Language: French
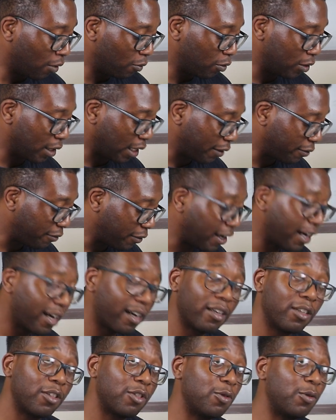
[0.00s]
vous allez
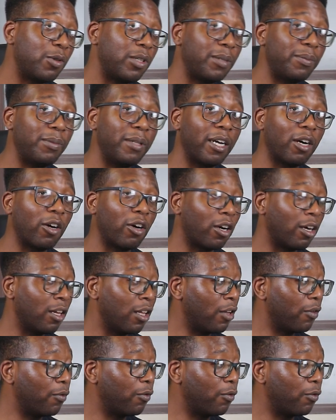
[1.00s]
faire ce type d'erreur.